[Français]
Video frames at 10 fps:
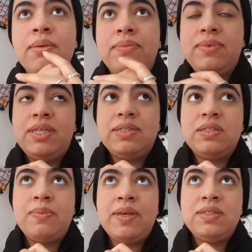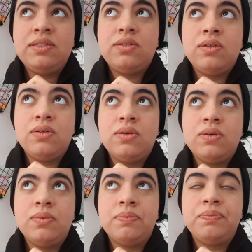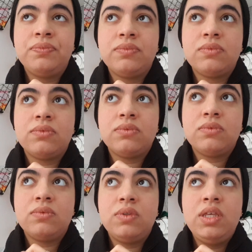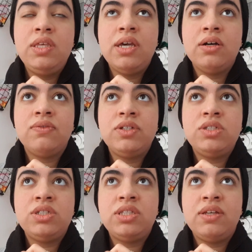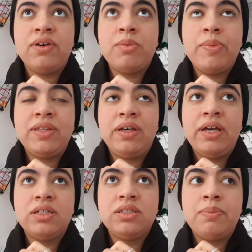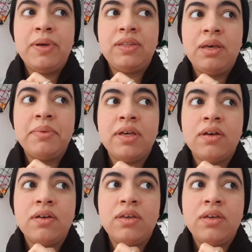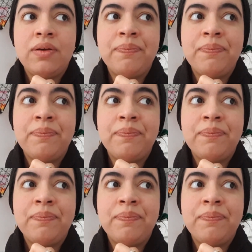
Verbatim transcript: Mais ce qui se passe c'est que hier en fait j'étais vraiment pas très, j'étais pas très bien et